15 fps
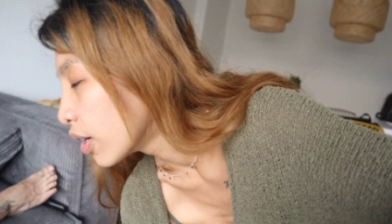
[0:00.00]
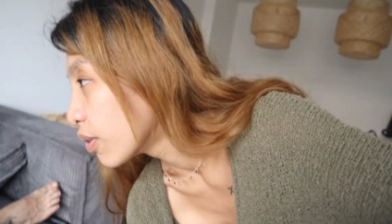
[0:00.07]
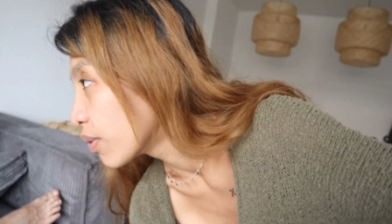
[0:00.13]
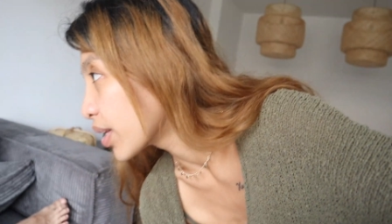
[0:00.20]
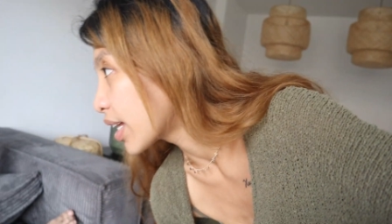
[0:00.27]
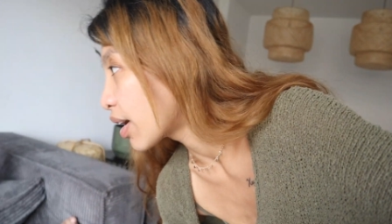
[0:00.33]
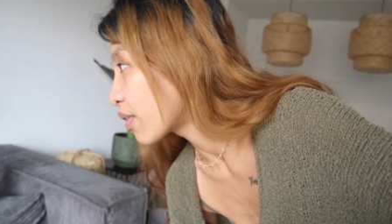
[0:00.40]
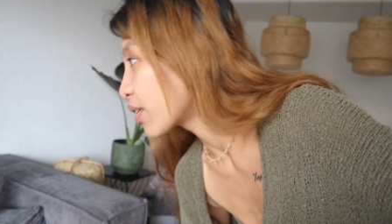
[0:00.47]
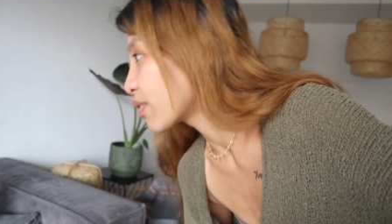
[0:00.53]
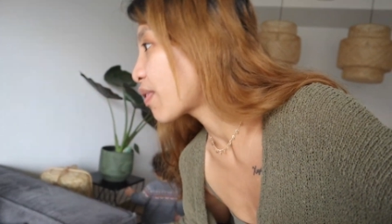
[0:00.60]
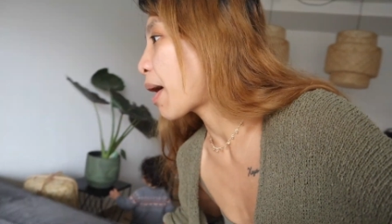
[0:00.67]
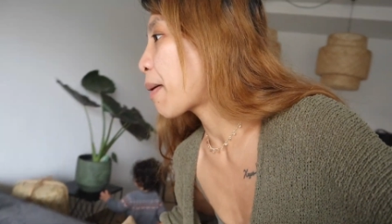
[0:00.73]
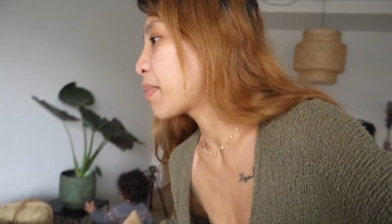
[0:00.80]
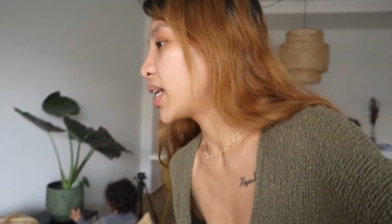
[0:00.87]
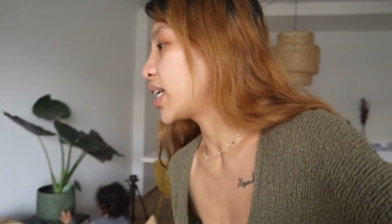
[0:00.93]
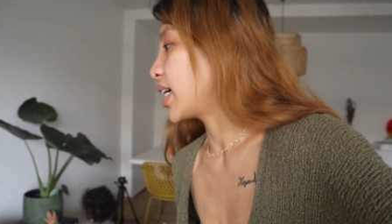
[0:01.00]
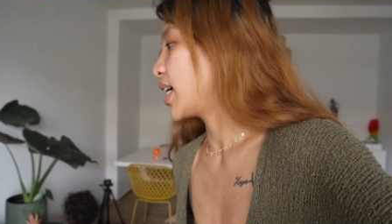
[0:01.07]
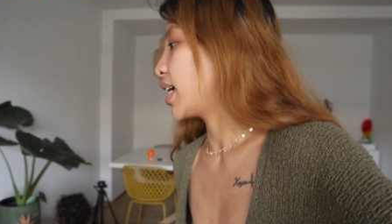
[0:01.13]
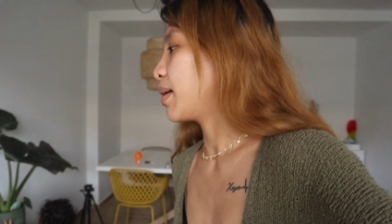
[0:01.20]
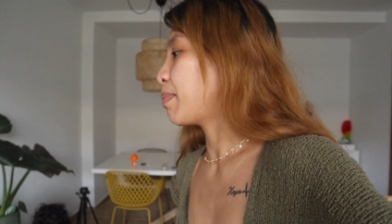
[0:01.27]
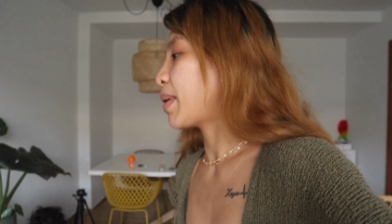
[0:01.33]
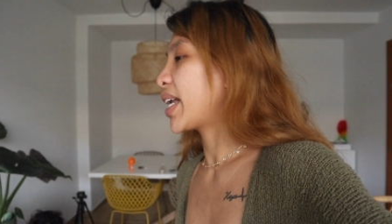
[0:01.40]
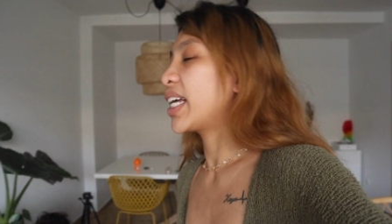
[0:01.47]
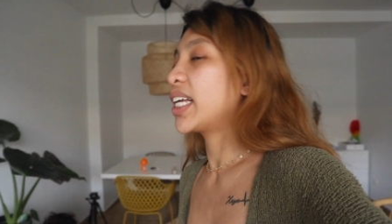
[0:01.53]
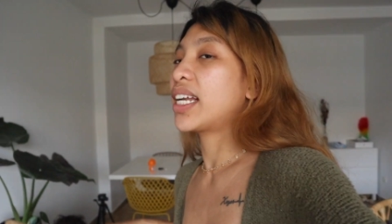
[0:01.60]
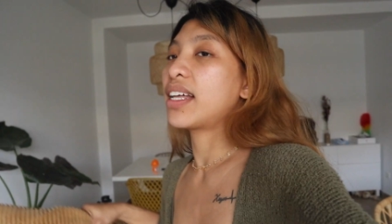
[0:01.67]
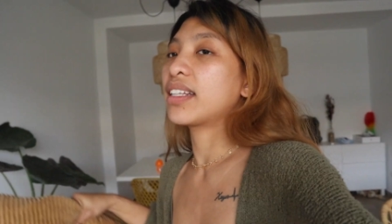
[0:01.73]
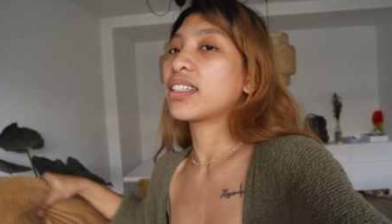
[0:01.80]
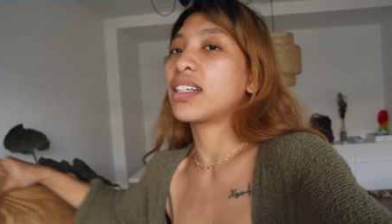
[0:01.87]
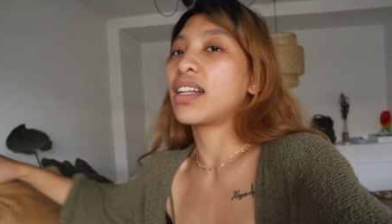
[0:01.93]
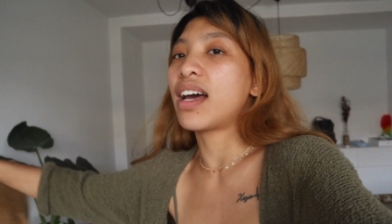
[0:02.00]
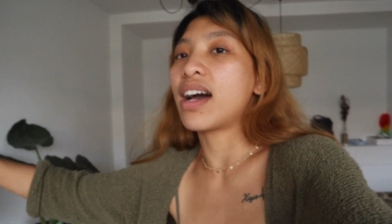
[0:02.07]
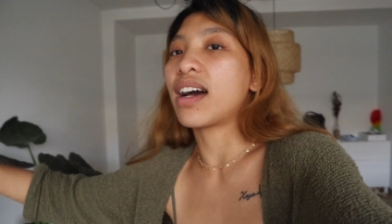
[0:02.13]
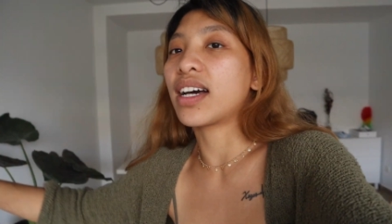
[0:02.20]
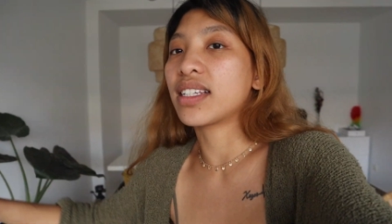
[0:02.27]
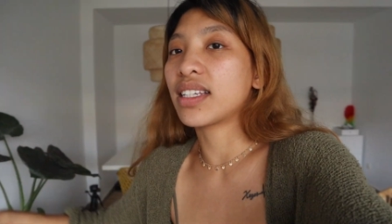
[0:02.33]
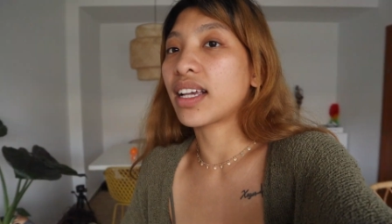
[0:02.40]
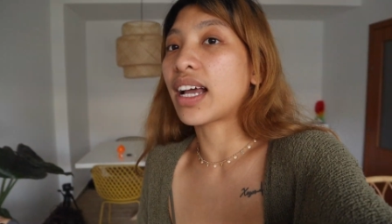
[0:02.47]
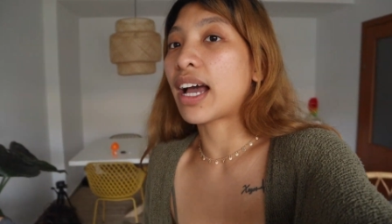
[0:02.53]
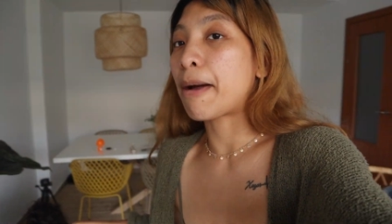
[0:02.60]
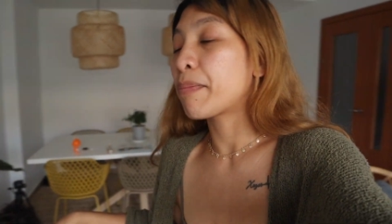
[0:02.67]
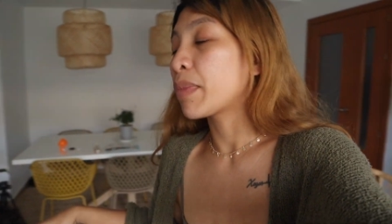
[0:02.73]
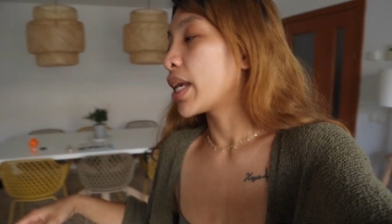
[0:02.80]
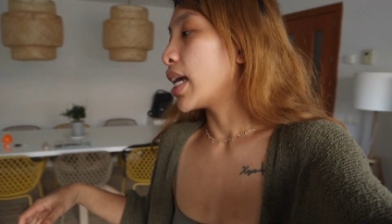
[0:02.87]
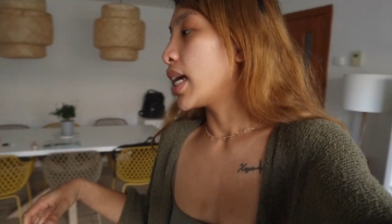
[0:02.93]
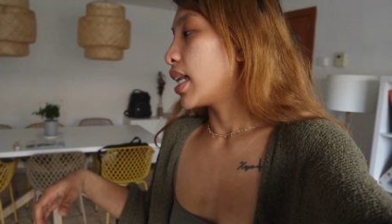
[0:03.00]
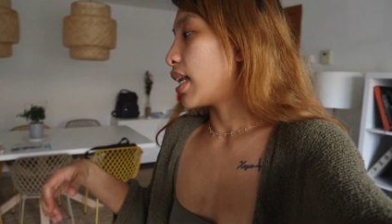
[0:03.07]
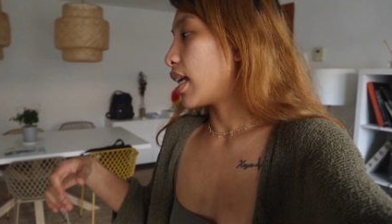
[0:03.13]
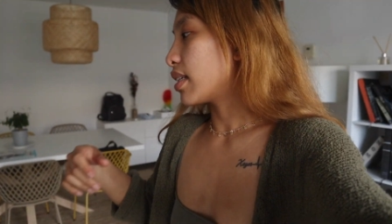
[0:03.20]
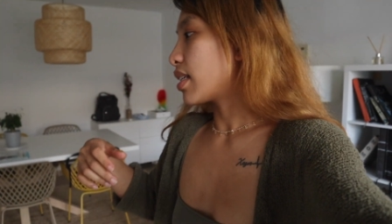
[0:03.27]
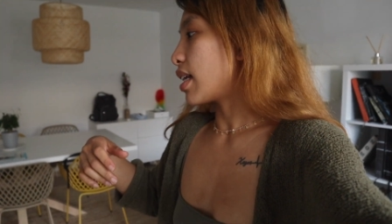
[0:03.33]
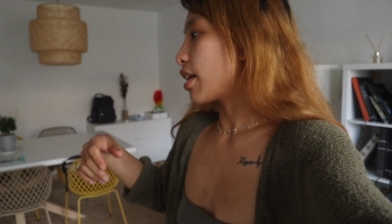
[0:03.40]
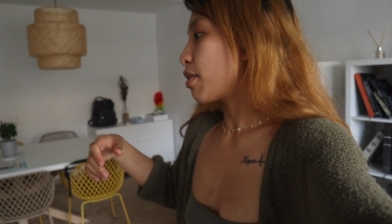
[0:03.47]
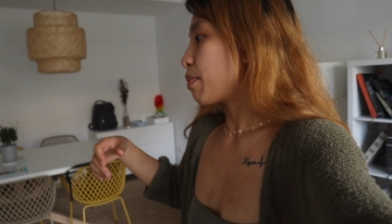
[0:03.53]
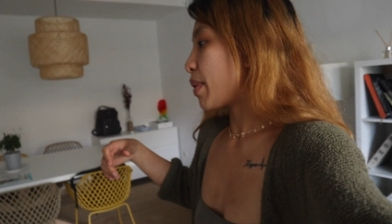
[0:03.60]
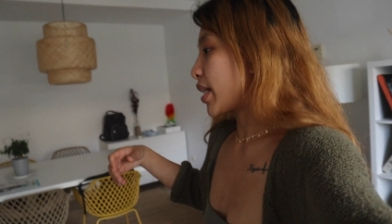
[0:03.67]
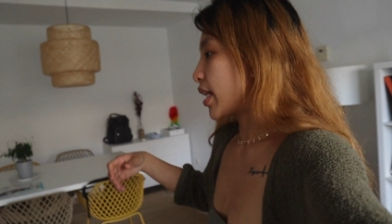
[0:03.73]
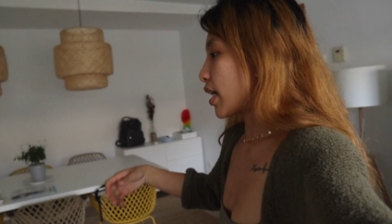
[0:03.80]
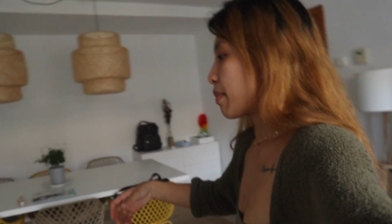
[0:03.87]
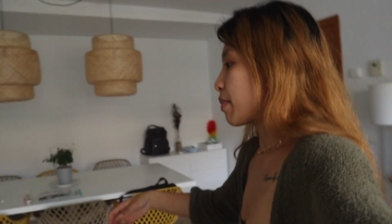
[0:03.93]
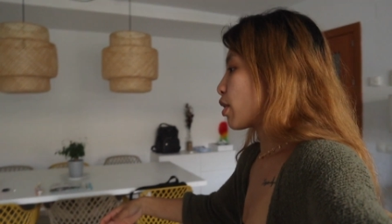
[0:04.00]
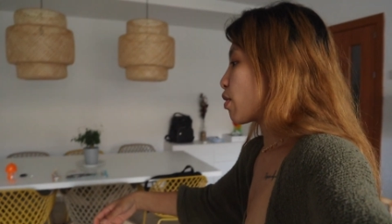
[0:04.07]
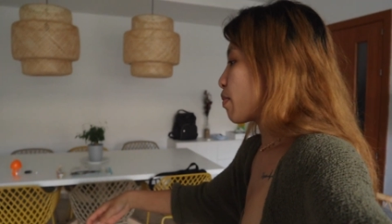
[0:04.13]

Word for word: with our family, para lunch lang kasi nga lunch lang yung pwede kami